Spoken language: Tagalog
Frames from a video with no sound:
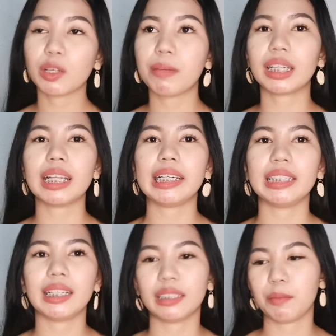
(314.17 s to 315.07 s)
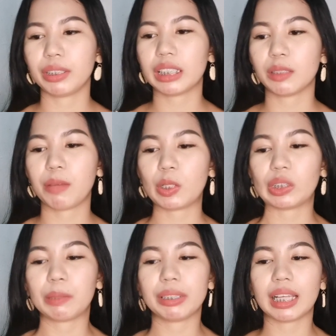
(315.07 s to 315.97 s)
Sobrang laki lang namin kasi
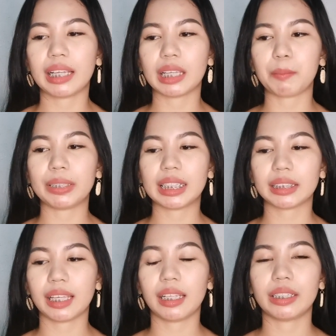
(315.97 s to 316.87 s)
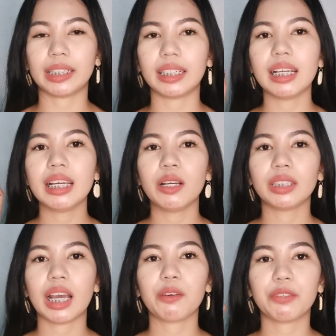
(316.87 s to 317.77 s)
meron kami nahanapan ng seller
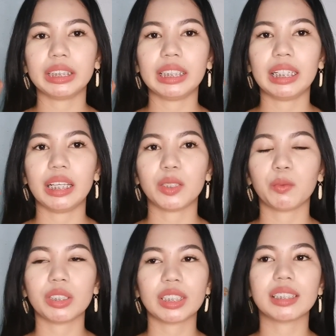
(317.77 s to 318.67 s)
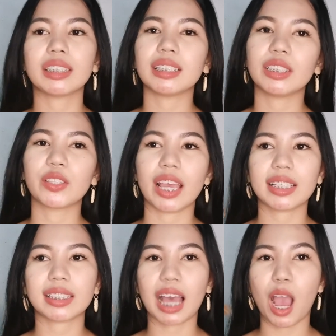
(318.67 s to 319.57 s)
ng vanilla lace, which is si
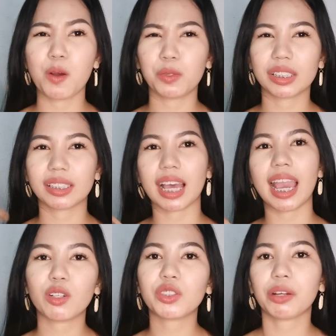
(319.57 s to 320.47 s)
Jessa Hunsay.